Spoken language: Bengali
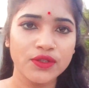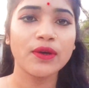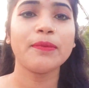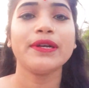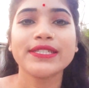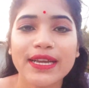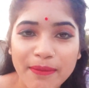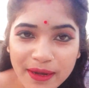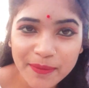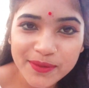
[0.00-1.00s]
তো আমার
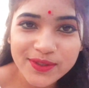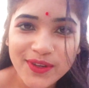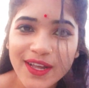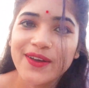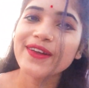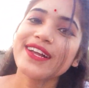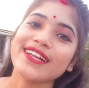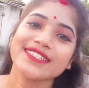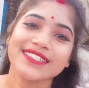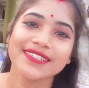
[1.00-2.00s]
জামা কাপড় তোলা হয়ে
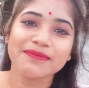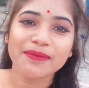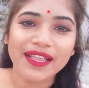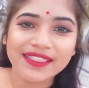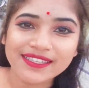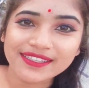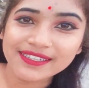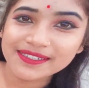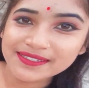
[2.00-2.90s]
গেছে বালতিতে